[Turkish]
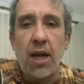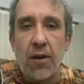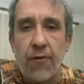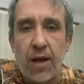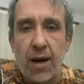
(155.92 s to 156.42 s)

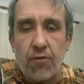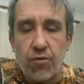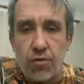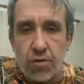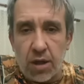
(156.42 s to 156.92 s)
Ve
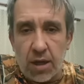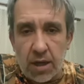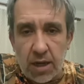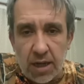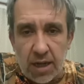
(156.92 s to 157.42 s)
yavrunun
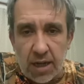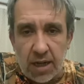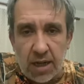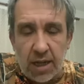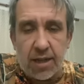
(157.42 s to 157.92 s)

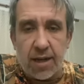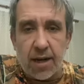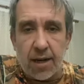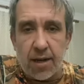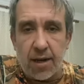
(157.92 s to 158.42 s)

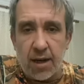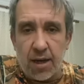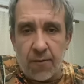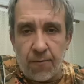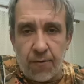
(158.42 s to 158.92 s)
idrarını
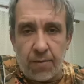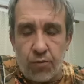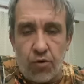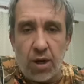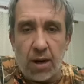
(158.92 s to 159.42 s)
ve
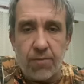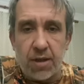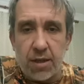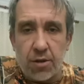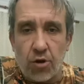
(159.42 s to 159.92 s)
büyük
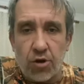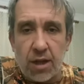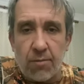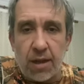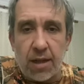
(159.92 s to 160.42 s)
abnesini
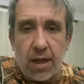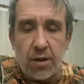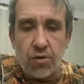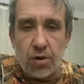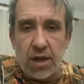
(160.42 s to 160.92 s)
gözlemledikten
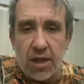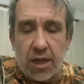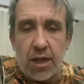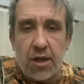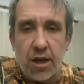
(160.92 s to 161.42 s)
sonra
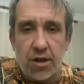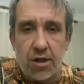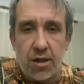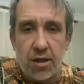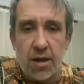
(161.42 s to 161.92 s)
ikinci
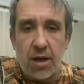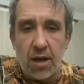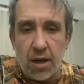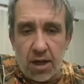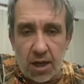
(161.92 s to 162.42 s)
aşıyı
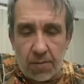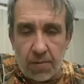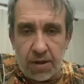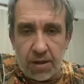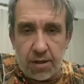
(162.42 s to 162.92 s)

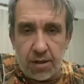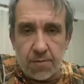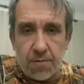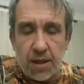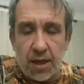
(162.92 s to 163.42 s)
yapabilirsiniz.
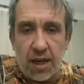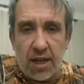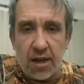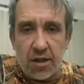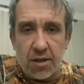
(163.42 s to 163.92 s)

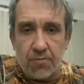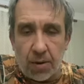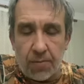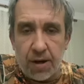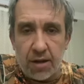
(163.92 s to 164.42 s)
İlk aşı
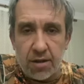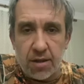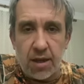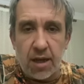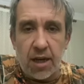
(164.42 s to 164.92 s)
papi
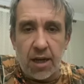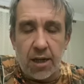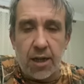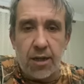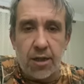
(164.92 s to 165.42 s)
aşısı,
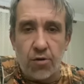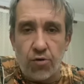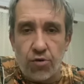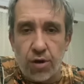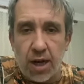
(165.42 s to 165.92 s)
ikincisi
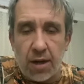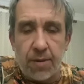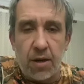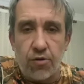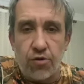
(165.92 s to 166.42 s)
üçlü
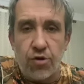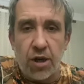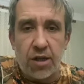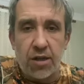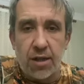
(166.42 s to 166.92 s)
karma, üçüncü
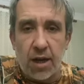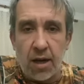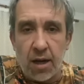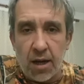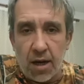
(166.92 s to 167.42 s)
aşı da
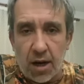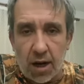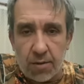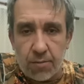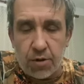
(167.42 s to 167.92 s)

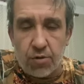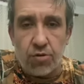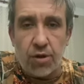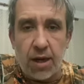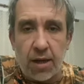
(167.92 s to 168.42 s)
60
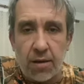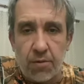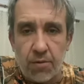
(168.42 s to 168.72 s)
günlükken